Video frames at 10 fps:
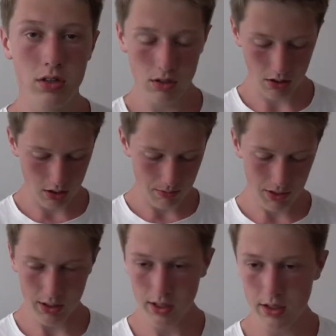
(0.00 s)
So Leute, ich
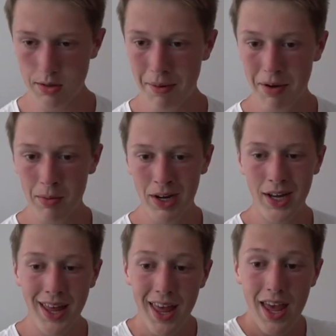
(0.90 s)
mache das Ganze jetzt aber mal
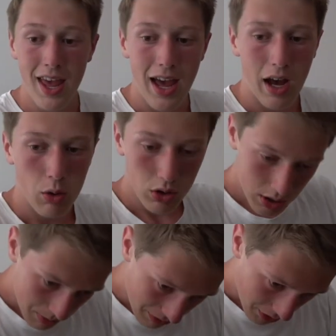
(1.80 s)

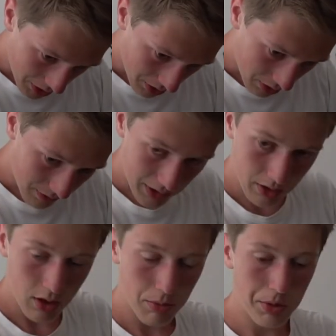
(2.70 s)
aus, bevor ich noch
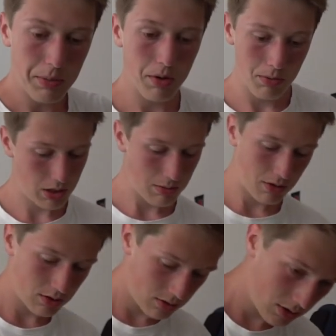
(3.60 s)
irgendwelche Copyright-Probleme oder